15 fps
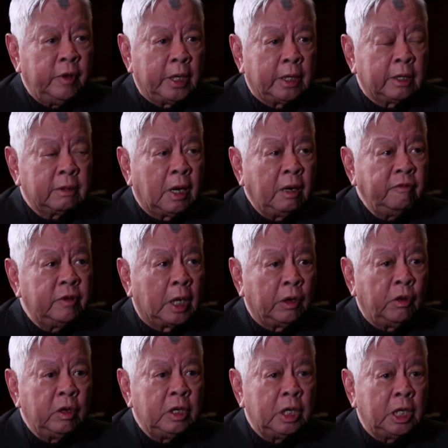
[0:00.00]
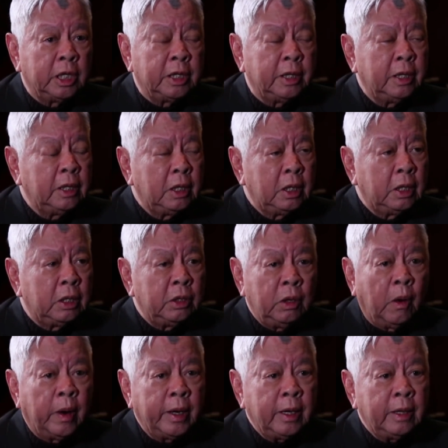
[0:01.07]
Vì cái thân phận của người
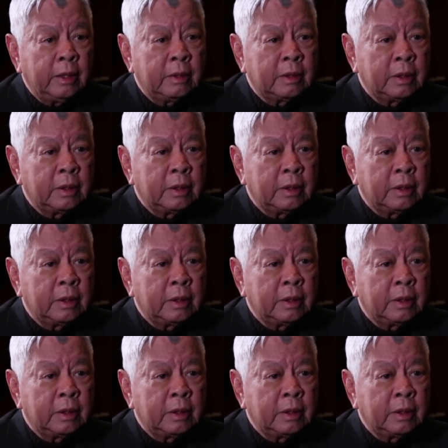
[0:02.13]
nói